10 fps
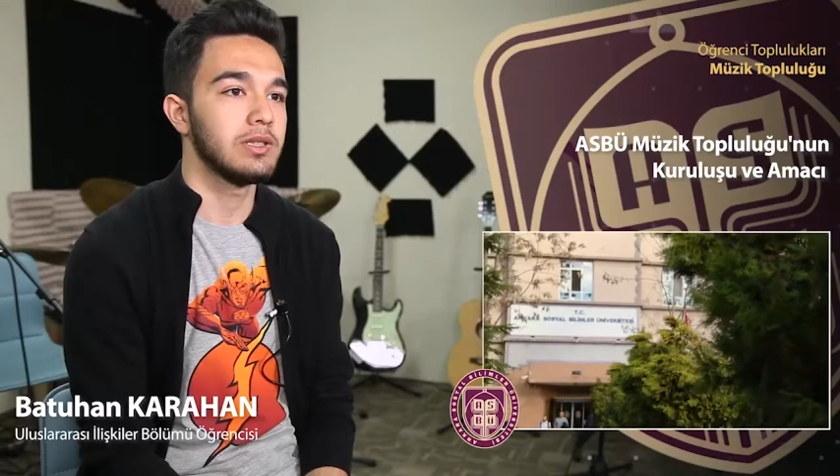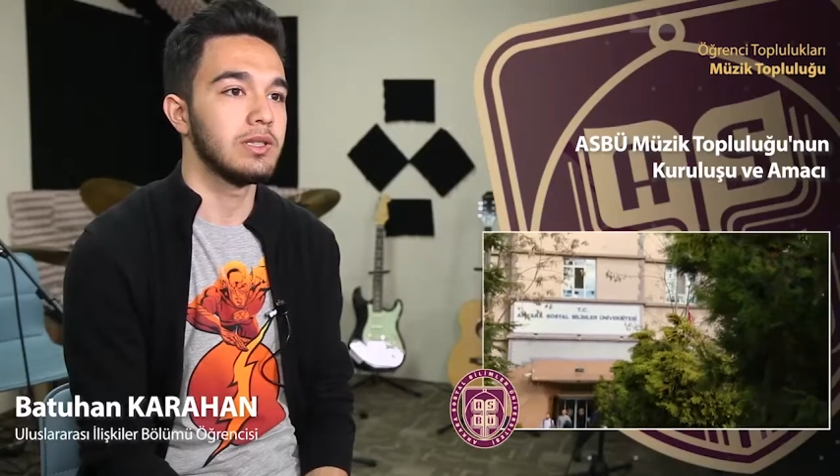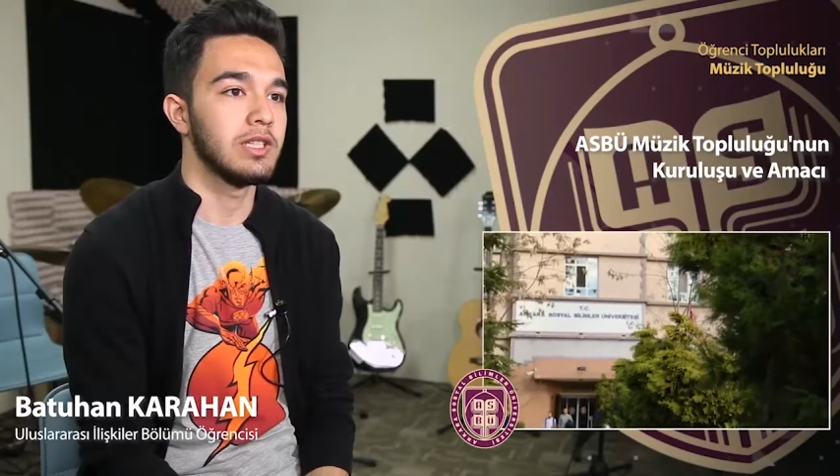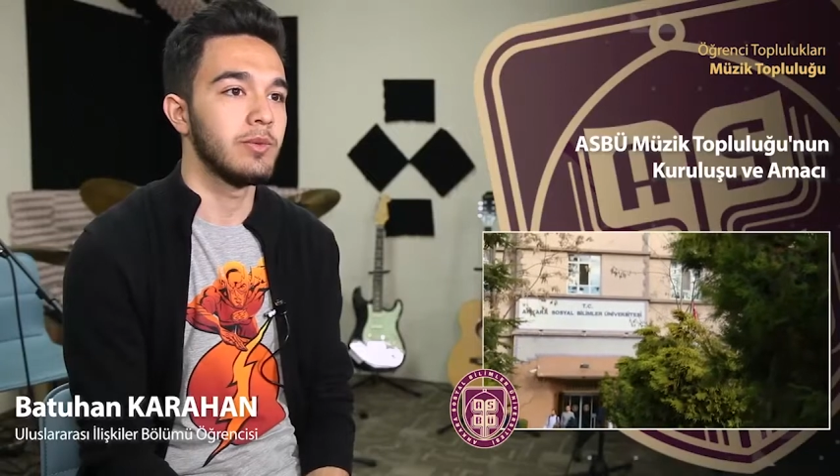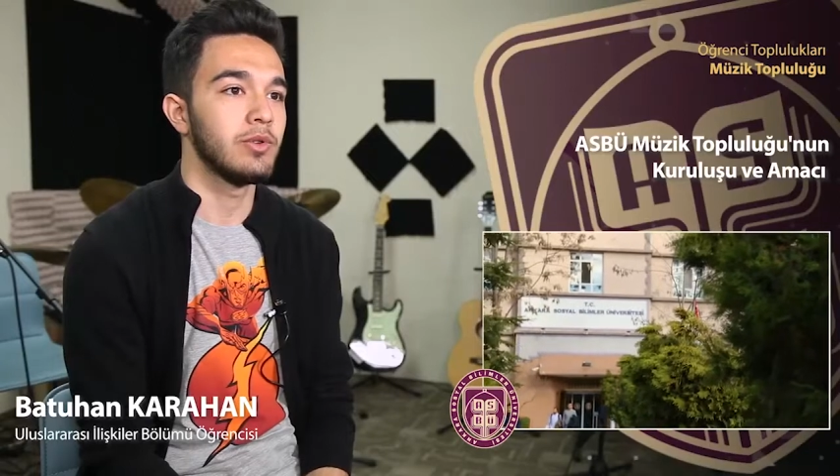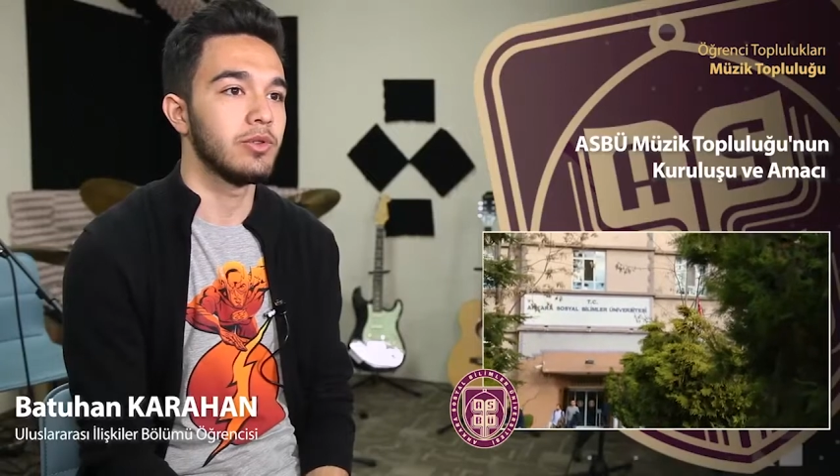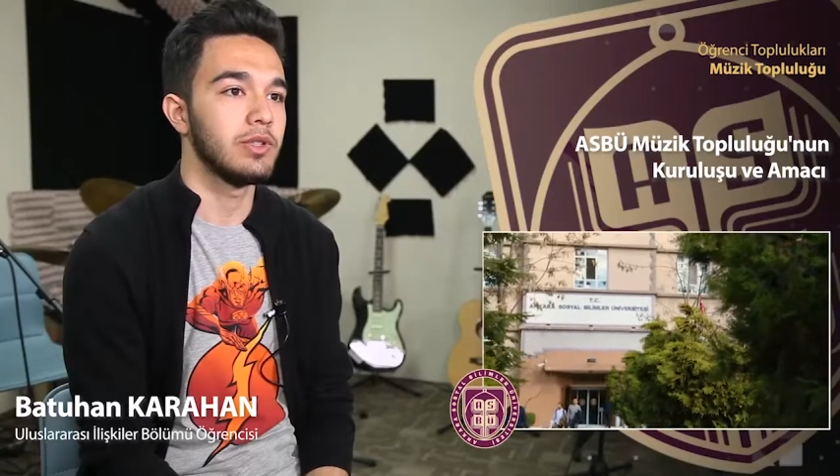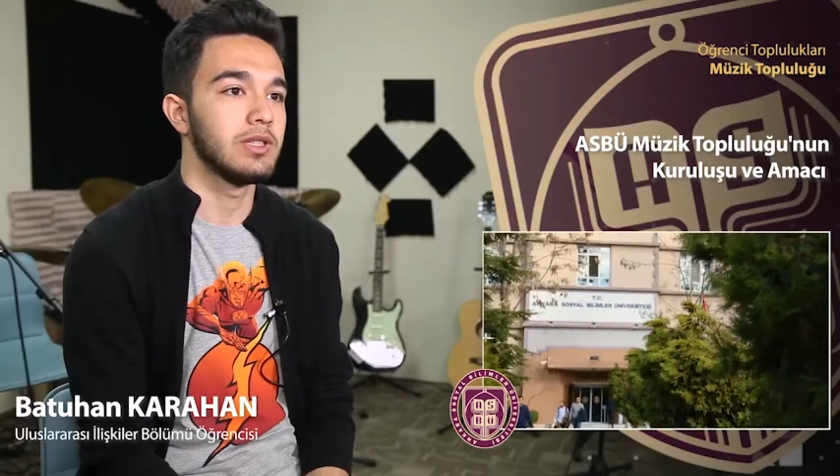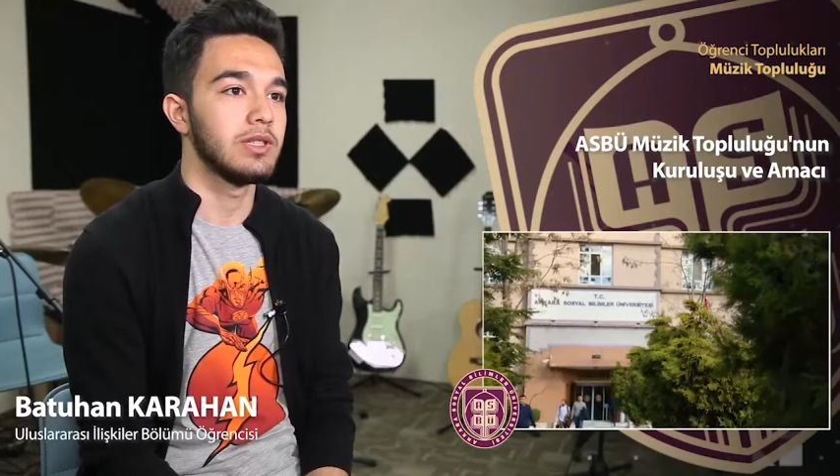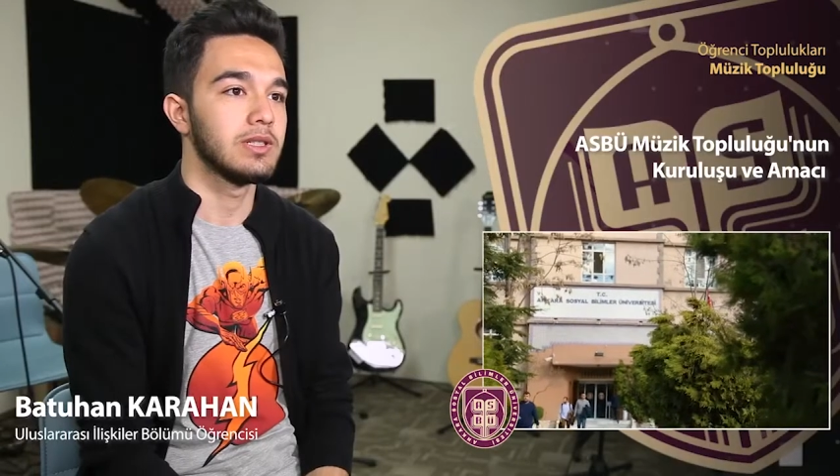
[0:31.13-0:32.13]

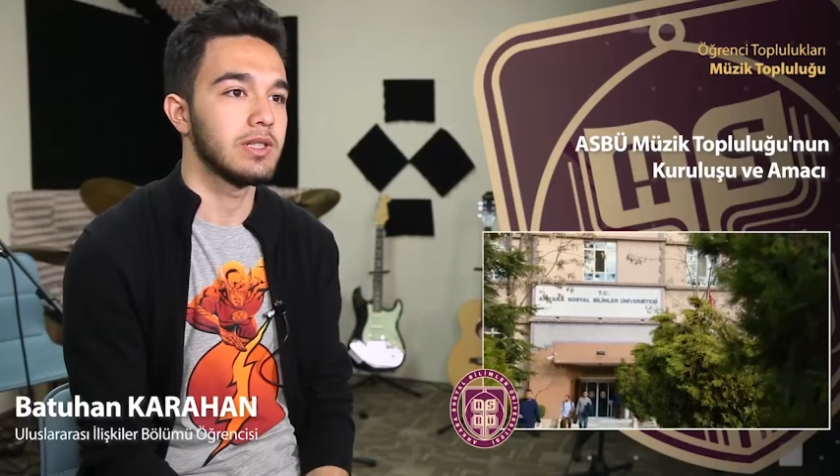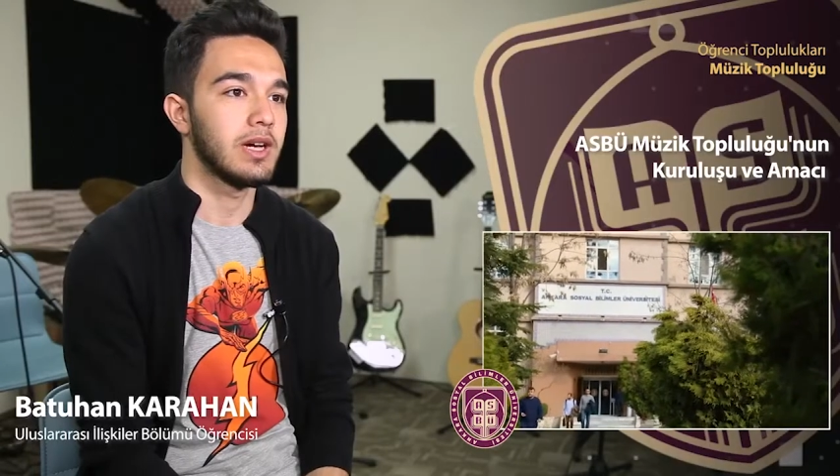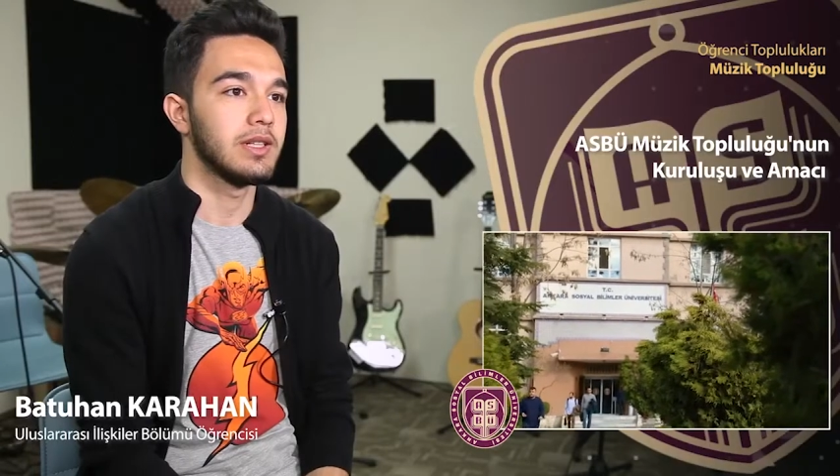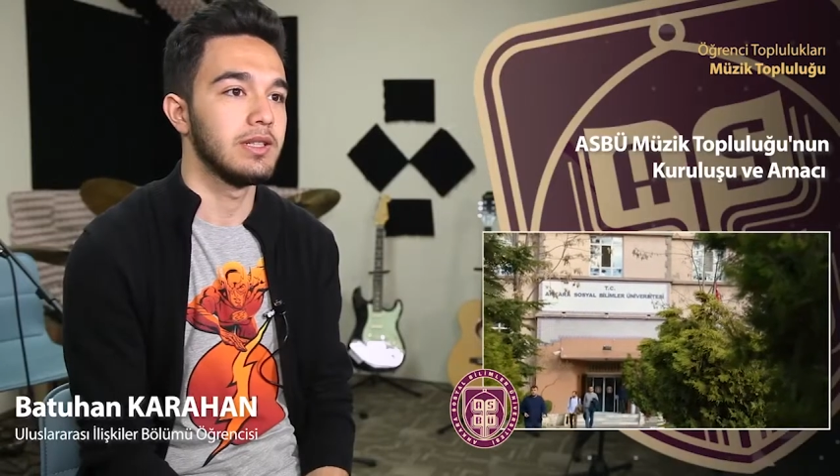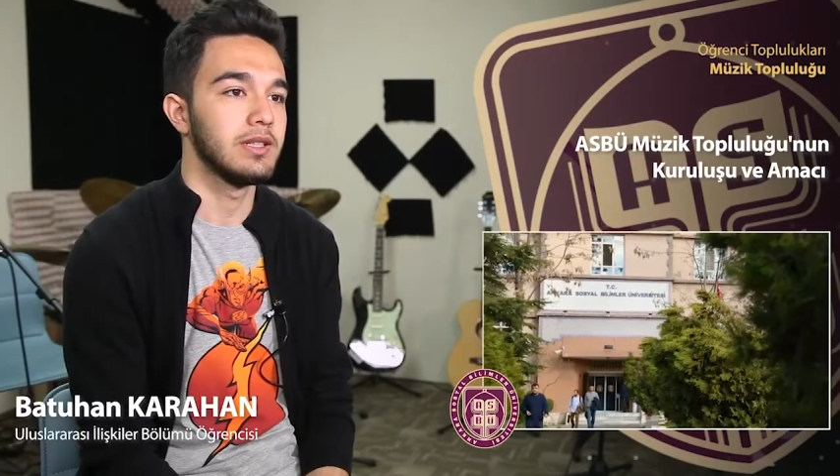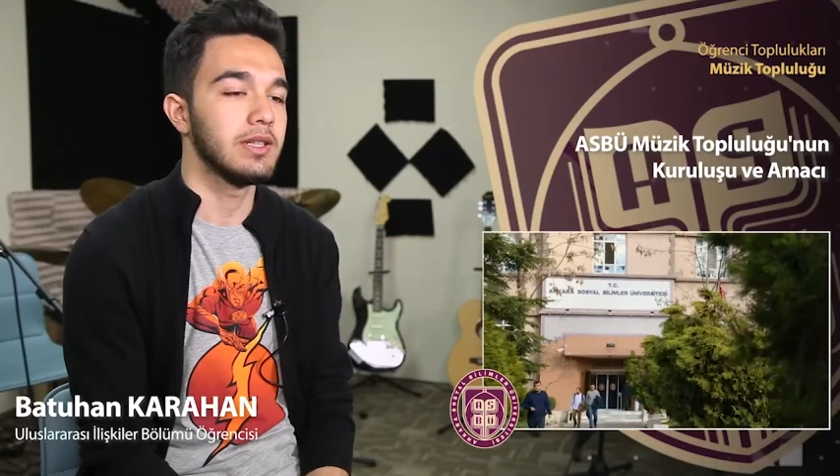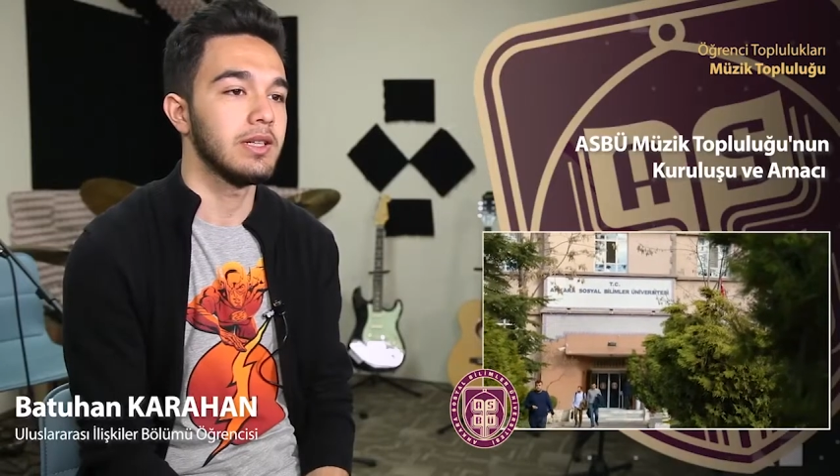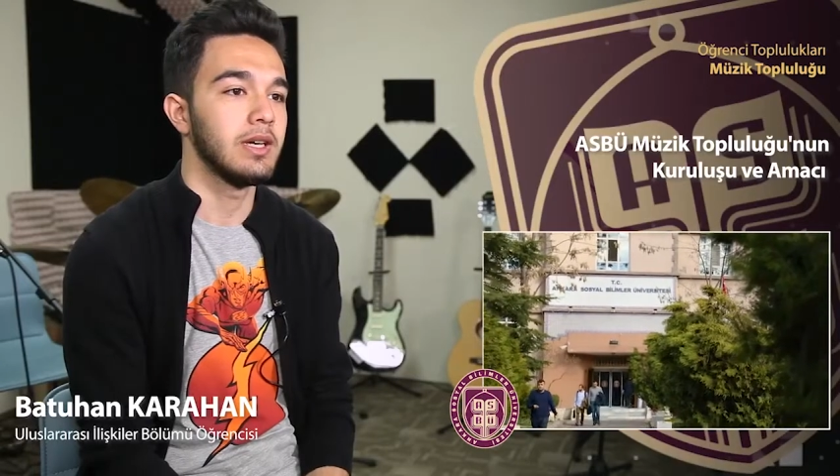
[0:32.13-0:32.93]
2017 tarihinde